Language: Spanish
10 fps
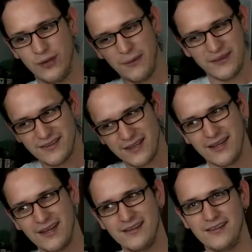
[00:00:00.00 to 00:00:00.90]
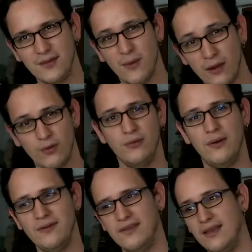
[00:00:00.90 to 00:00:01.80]
una vez que tienes ese valor,
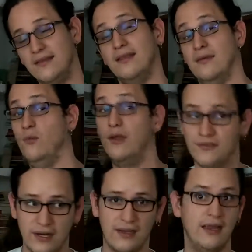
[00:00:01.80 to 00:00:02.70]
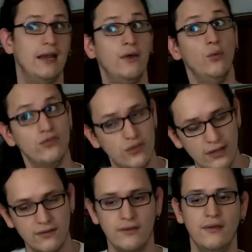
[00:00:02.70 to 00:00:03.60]
una vez que ella te demuestra que le
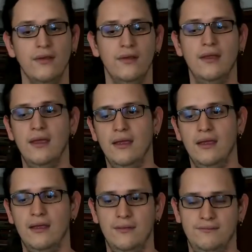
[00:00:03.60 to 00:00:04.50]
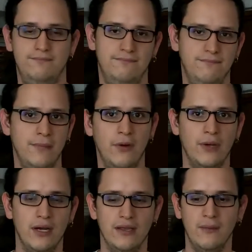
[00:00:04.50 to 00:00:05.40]
gustas, eh,
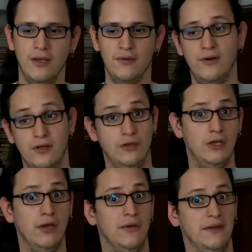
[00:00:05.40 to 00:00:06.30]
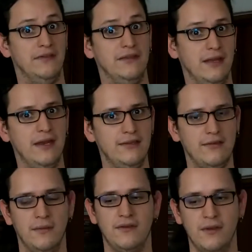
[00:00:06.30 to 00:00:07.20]
aunque le llaman con indicadores de
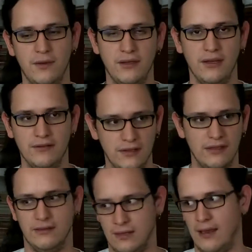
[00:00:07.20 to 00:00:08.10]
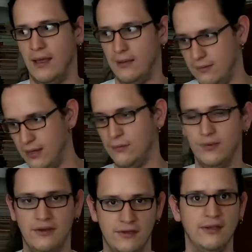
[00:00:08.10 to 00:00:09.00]
interés, que básicamente quiere decir que te da
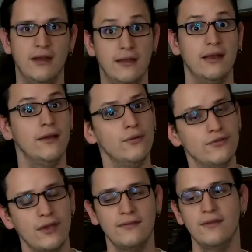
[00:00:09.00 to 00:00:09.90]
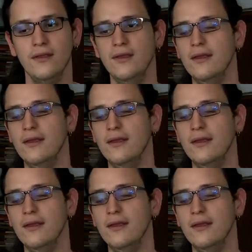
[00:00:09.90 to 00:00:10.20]
alguna señal de que le gustas,